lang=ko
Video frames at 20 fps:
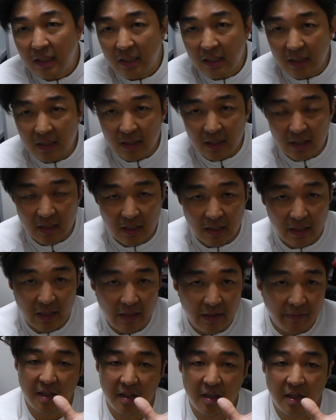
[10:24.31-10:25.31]

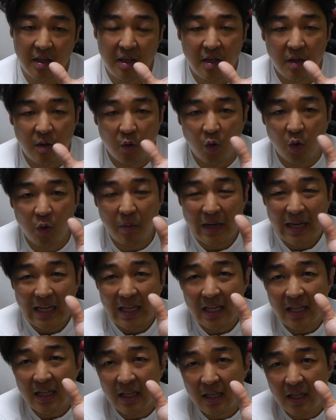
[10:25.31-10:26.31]
그
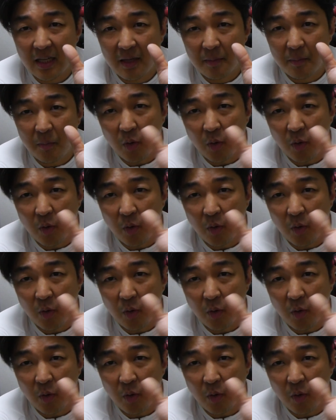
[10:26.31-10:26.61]
골반의